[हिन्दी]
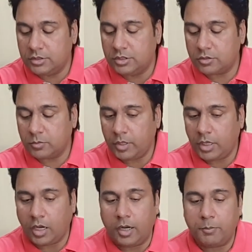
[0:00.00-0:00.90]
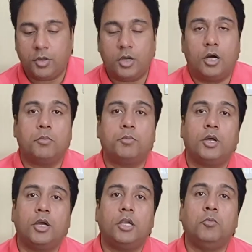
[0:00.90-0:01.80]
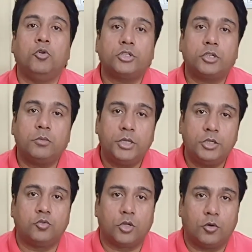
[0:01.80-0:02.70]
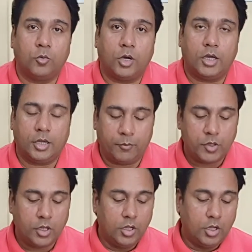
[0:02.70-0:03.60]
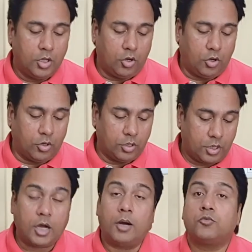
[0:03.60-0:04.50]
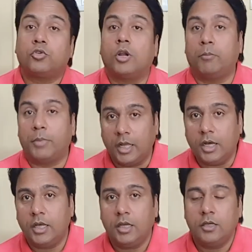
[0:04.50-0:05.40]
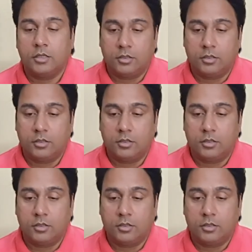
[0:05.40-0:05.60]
जिसमें आपका अपना इमोशन भी जुड़ा हुआ है और काम थोड़ा बड़ा है